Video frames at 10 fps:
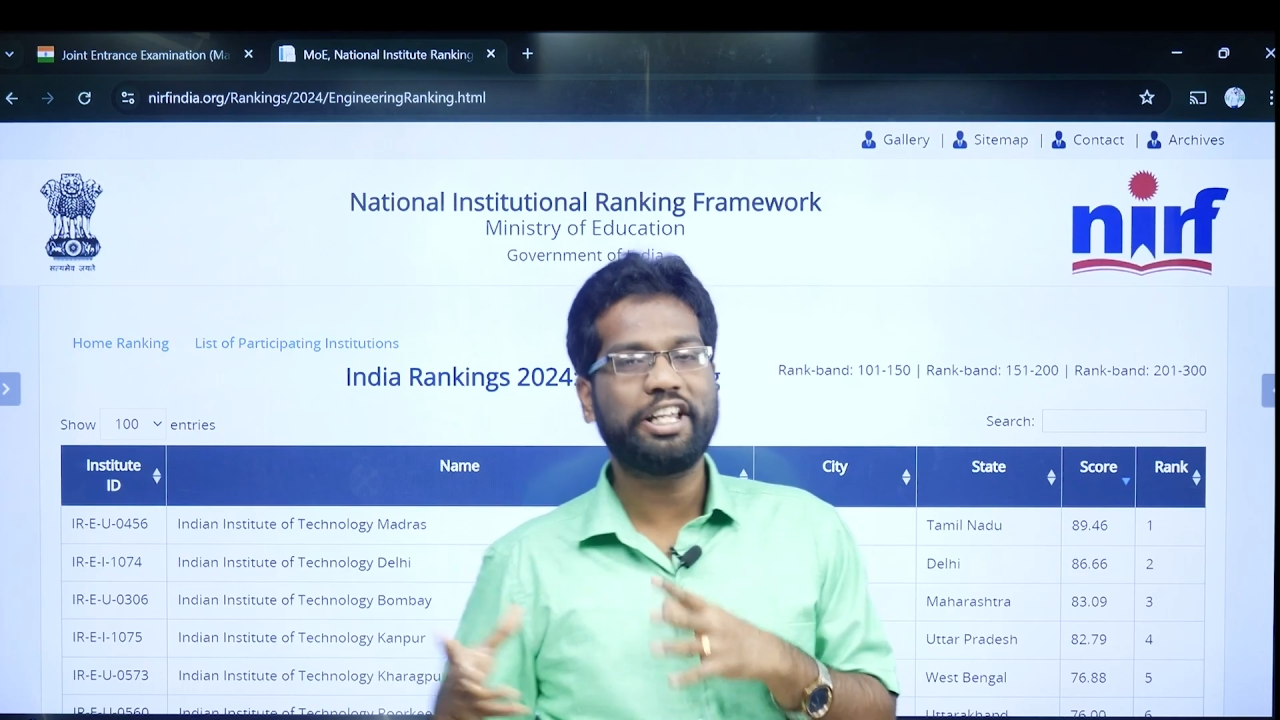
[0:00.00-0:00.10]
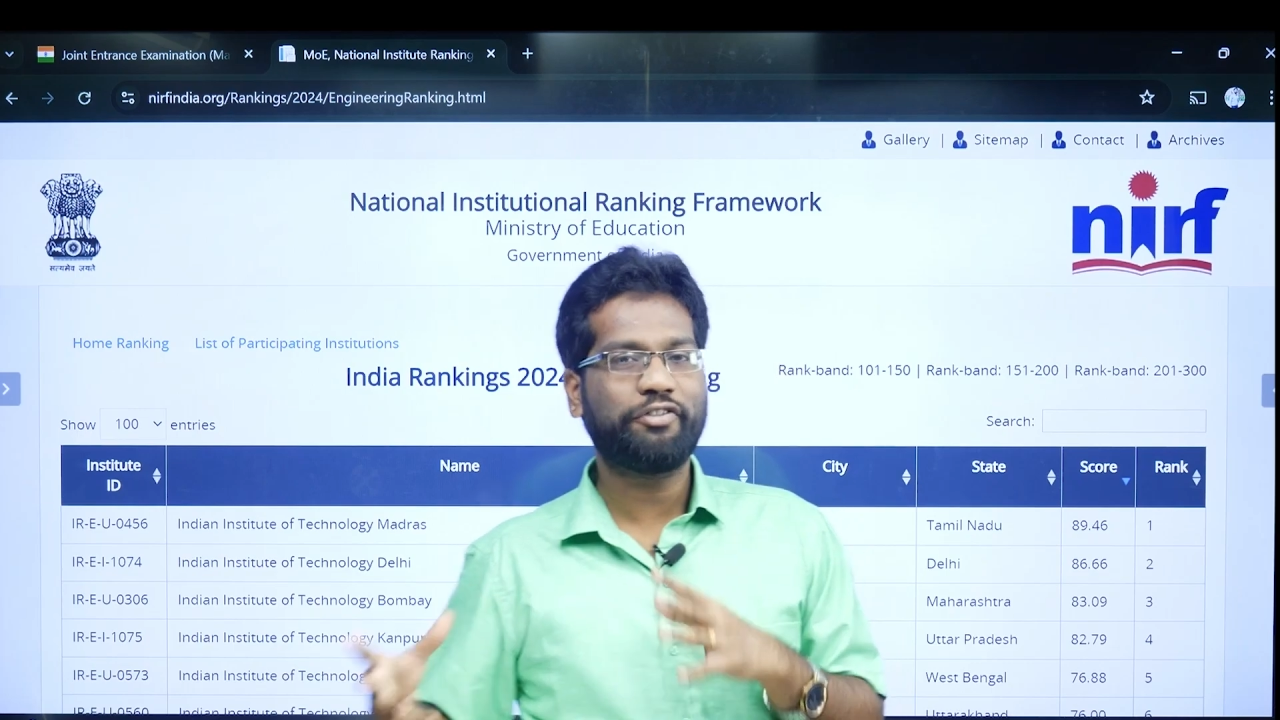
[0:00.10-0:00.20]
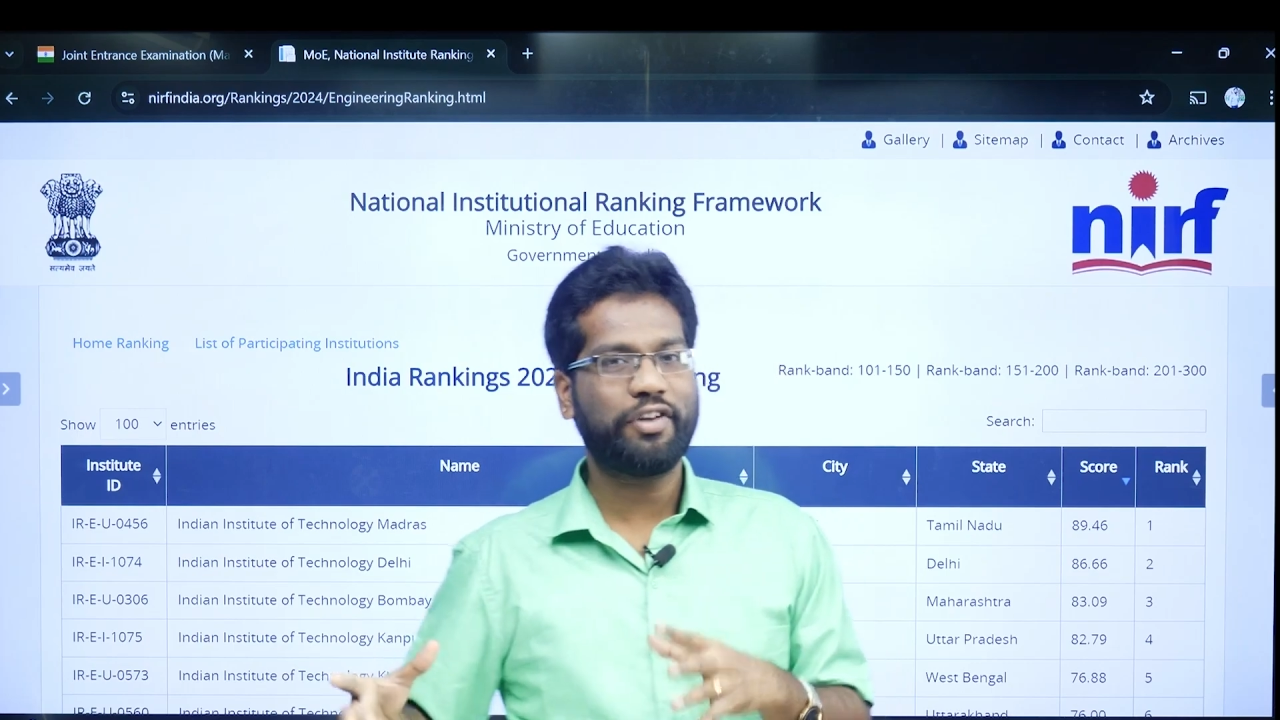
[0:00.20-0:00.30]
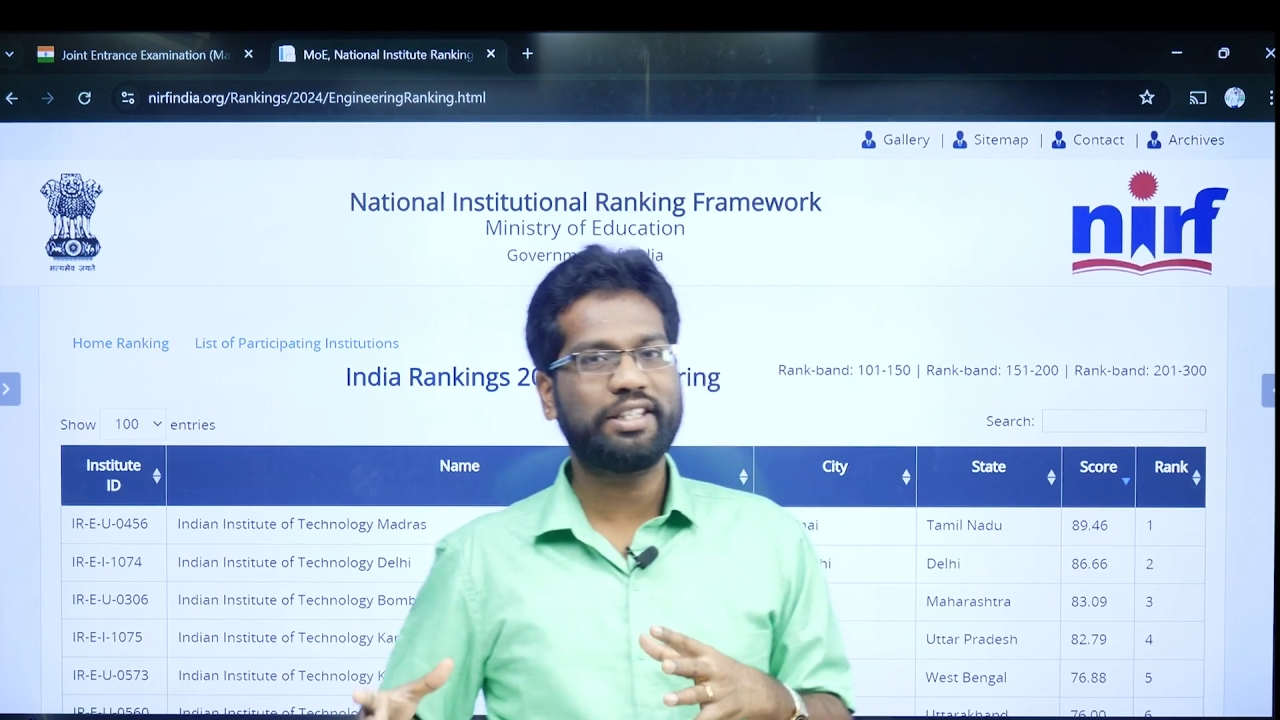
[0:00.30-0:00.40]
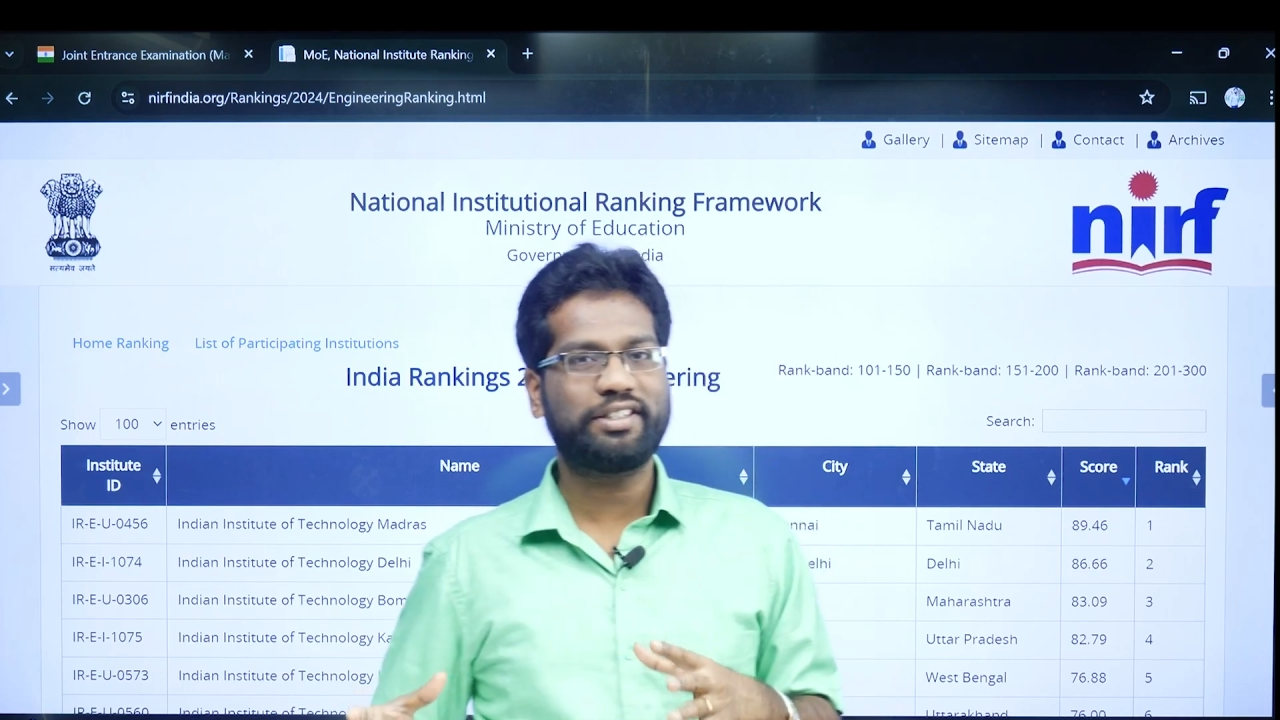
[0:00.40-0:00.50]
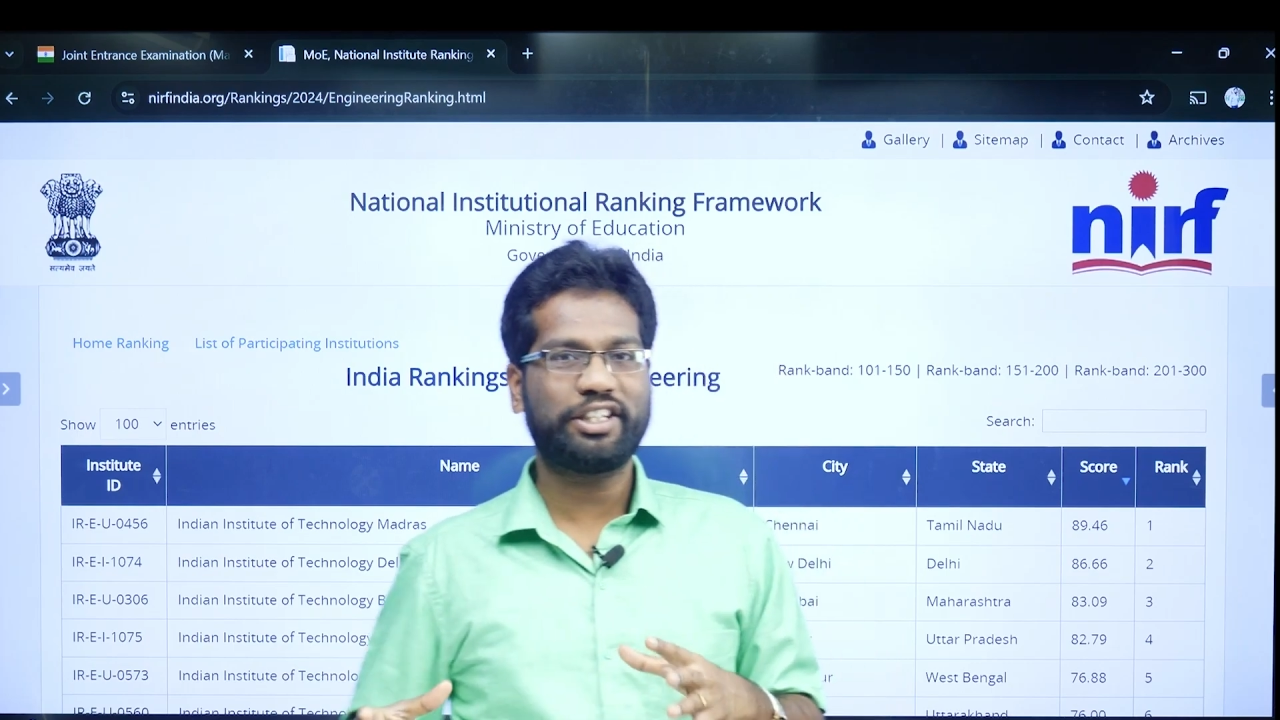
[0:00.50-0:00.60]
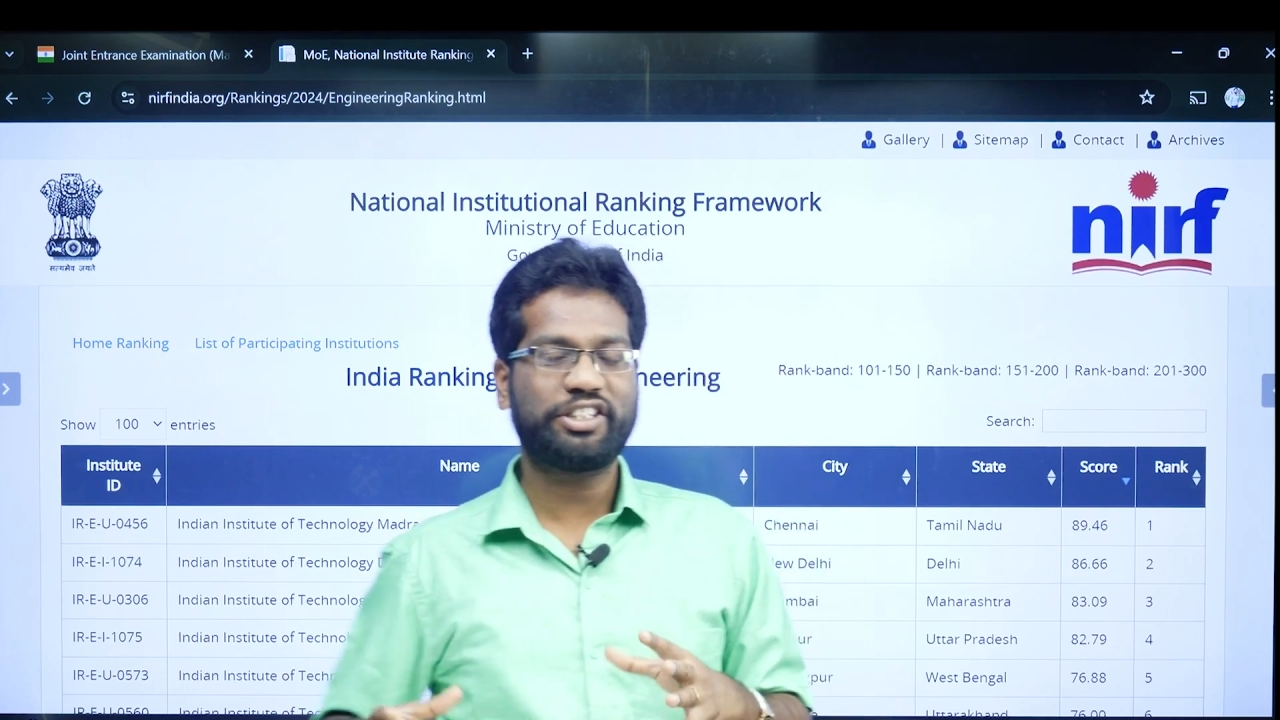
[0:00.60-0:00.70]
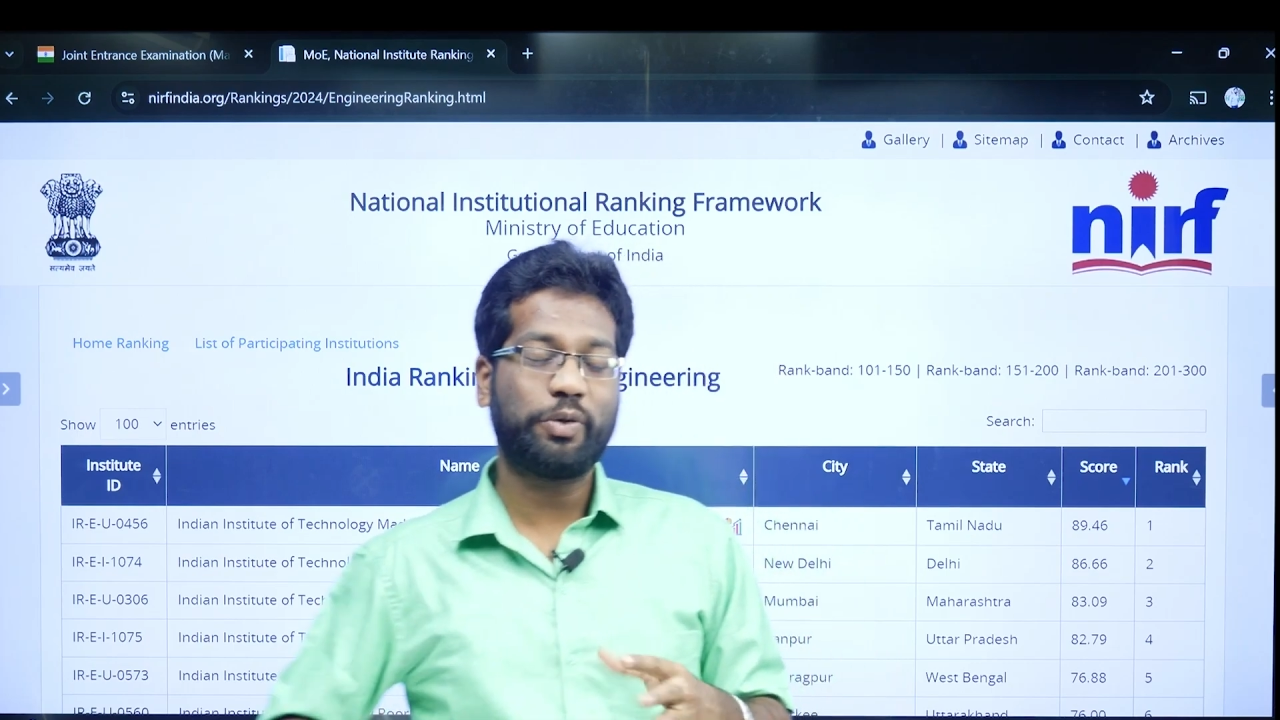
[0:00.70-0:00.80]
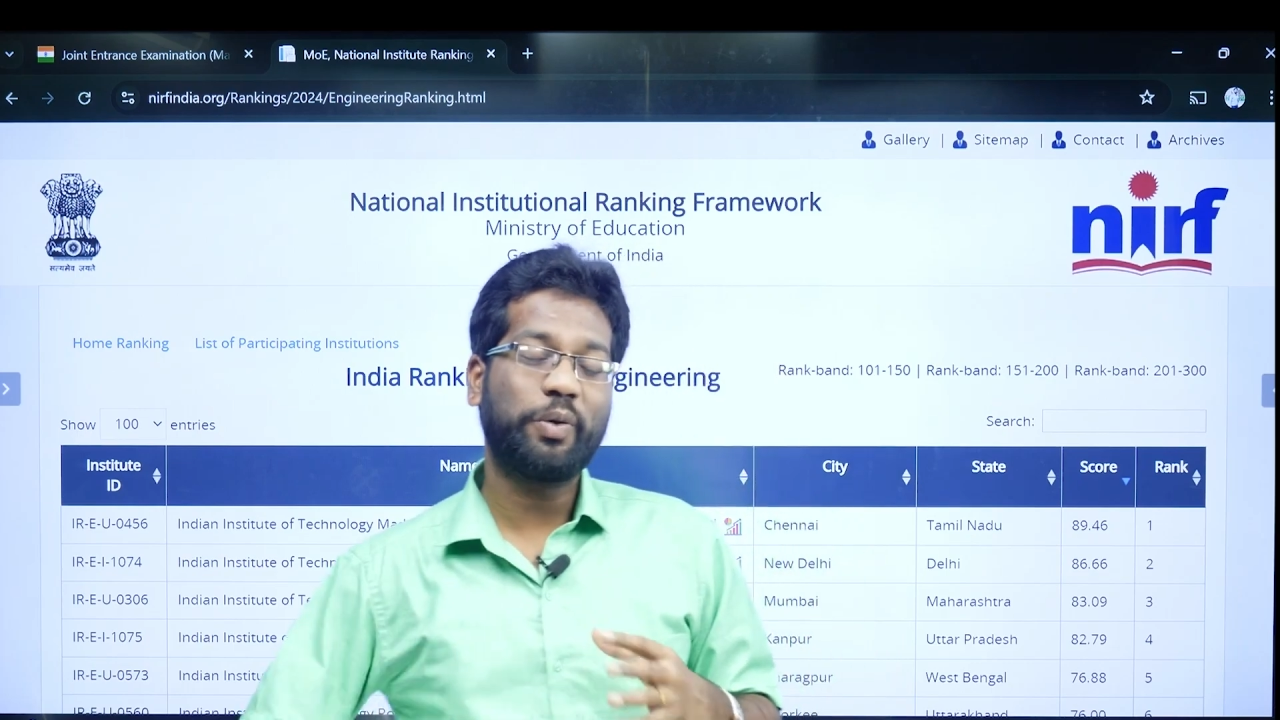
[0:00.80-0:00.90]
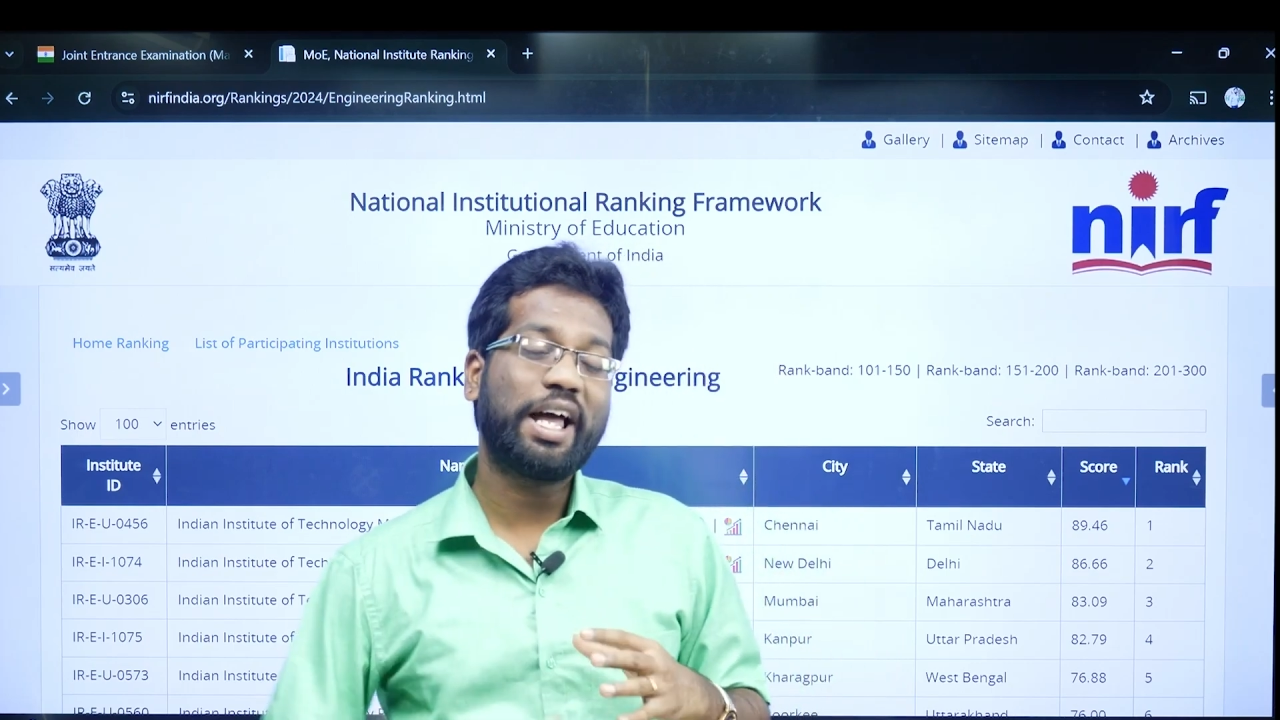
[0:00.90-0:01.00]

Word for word: இன்ஃப்ராஸ்ட்ரக்சர்